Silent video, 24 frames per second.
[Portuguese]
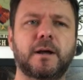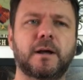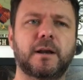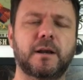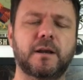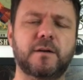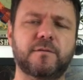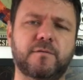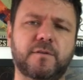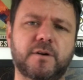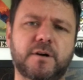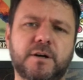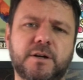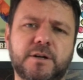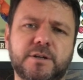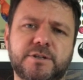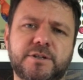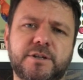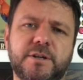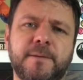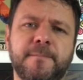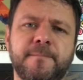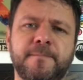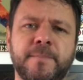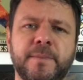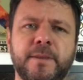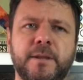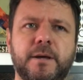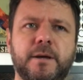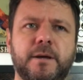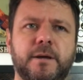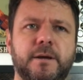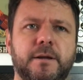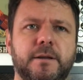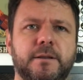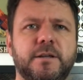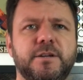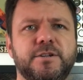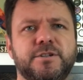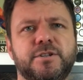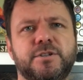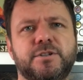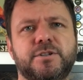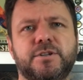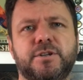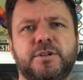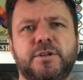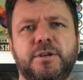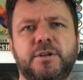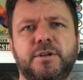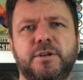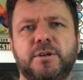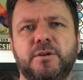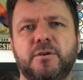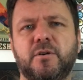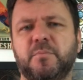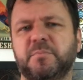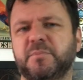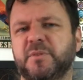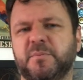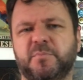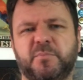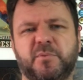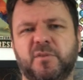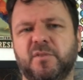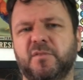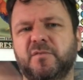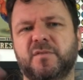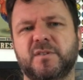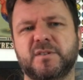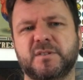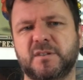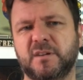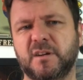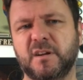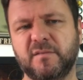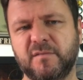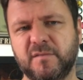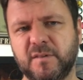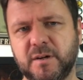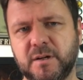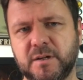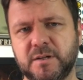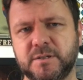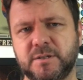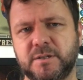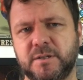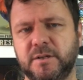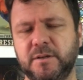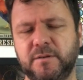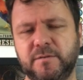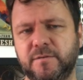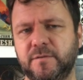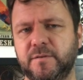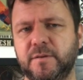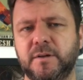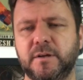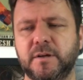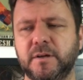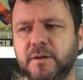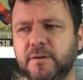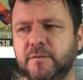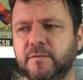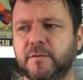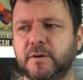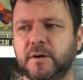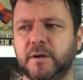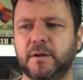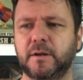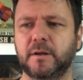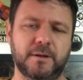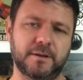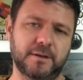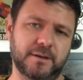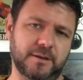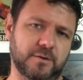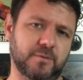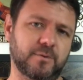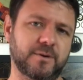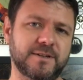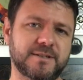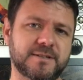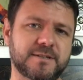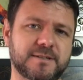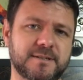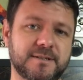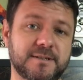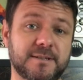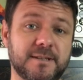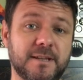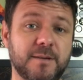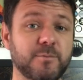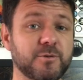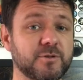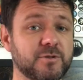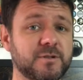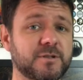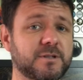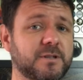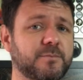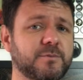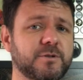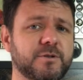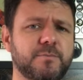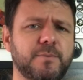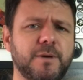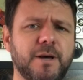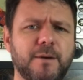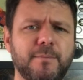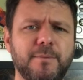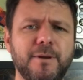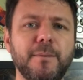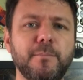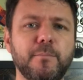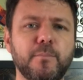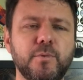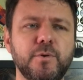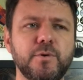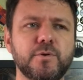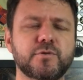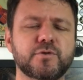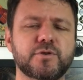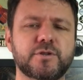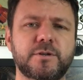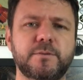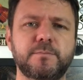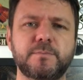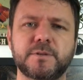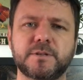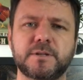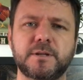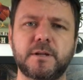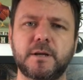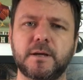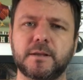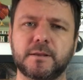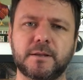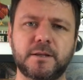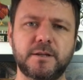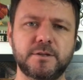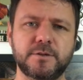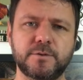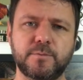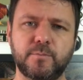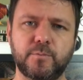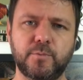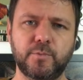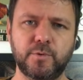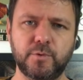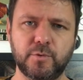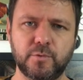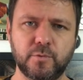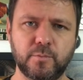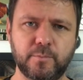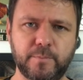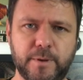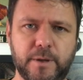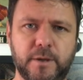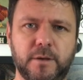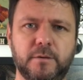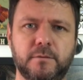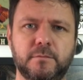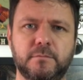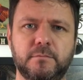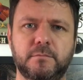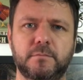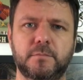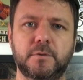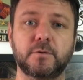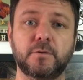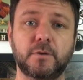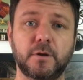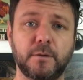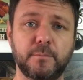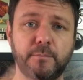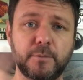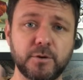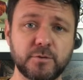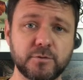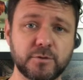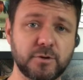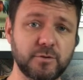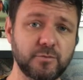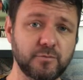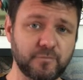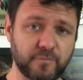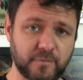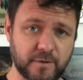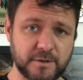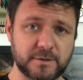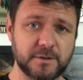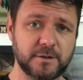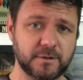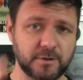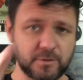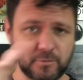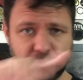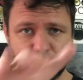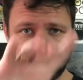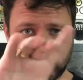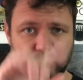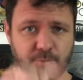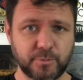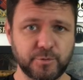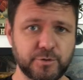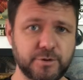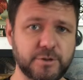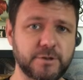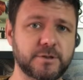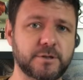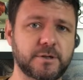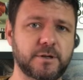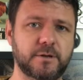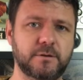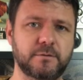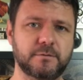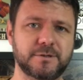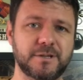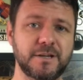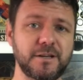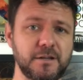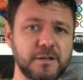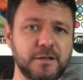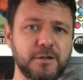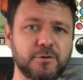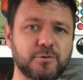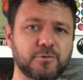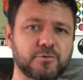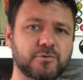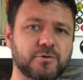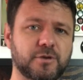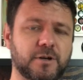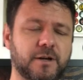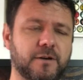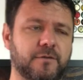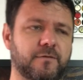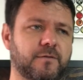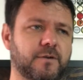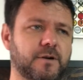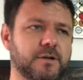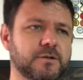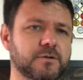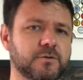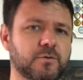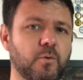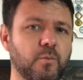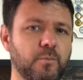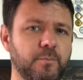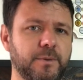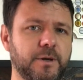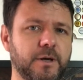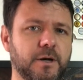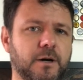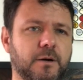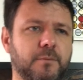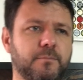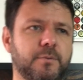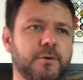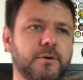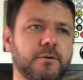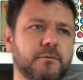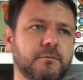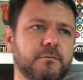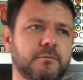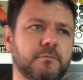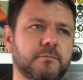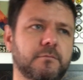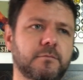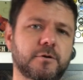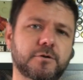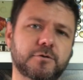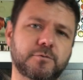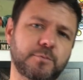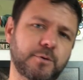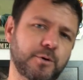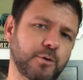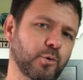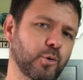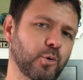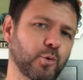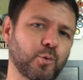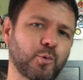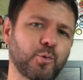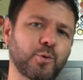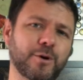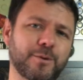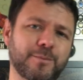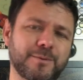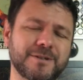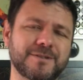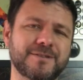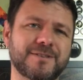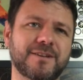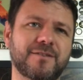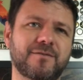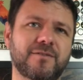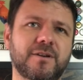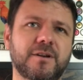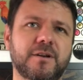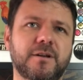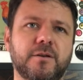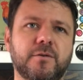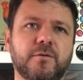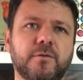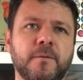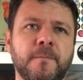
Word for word: lavagem, é, tem gente que opta por não fazer lavagem, enfim, aí vai. Então esse sistema é um sistema de biab, ele é muito simples, ele atende muito bem. E eu tenho amigos que fazem até hoje, como eu disse aí. 100 litros o cara faz, com biab. acho meio loucura, mas tá valendo.